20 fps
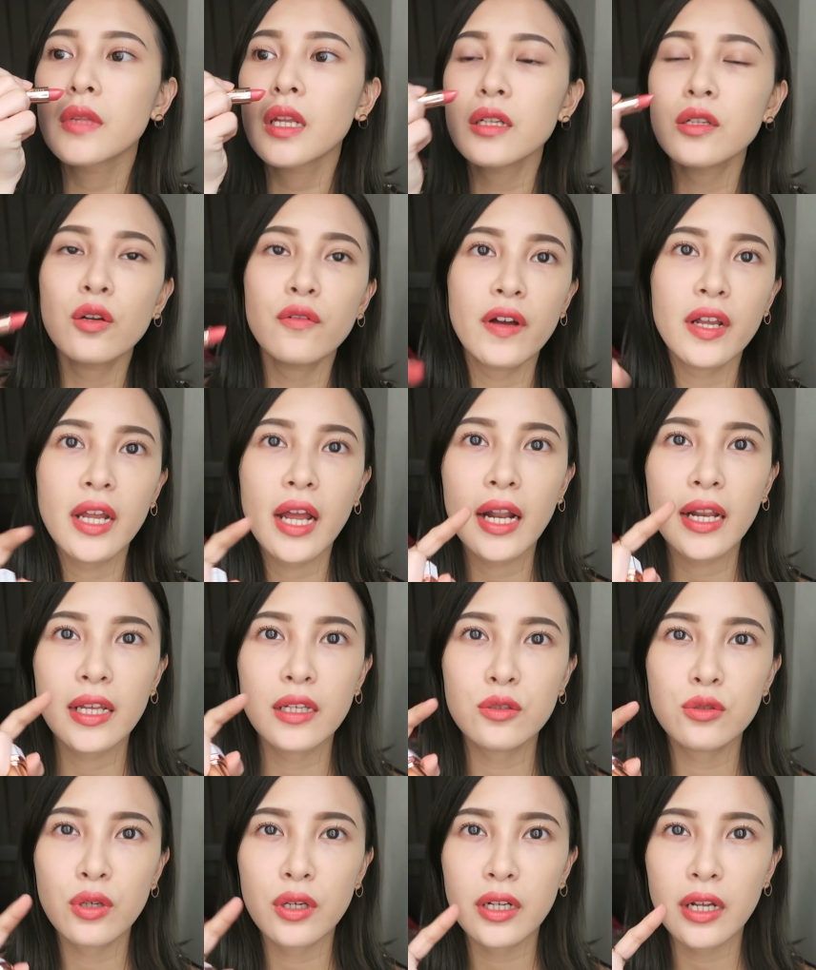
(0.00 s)
而且我发现它
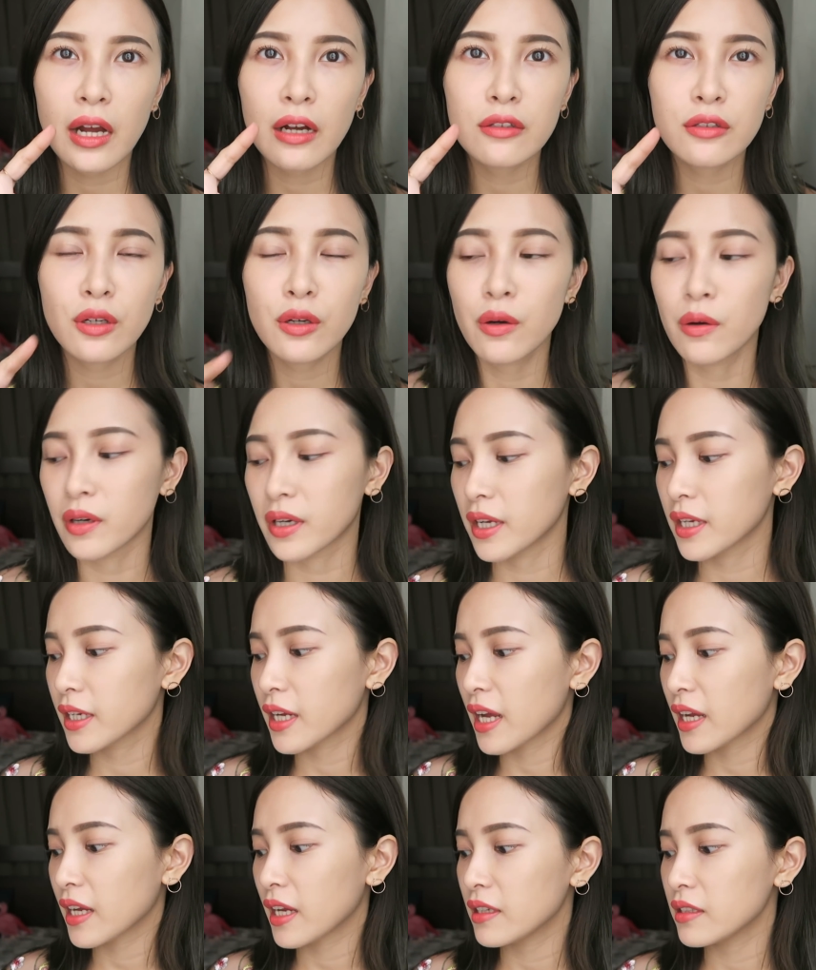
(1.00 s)
连唇膏都有跟
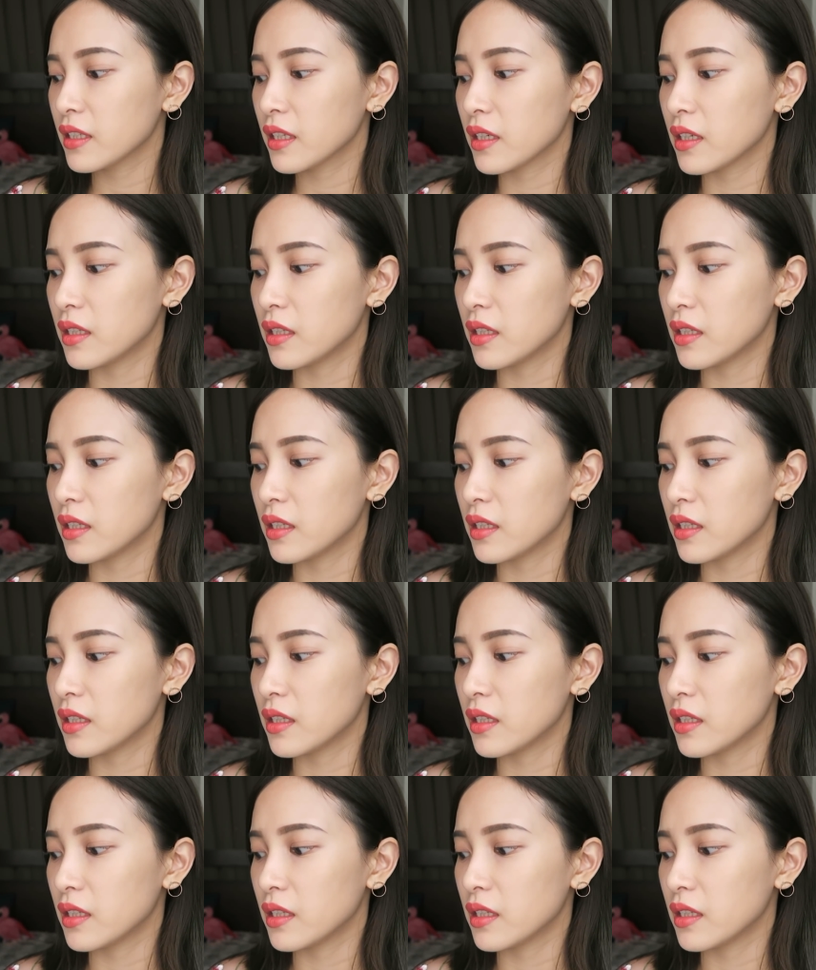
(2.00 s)
刚刚那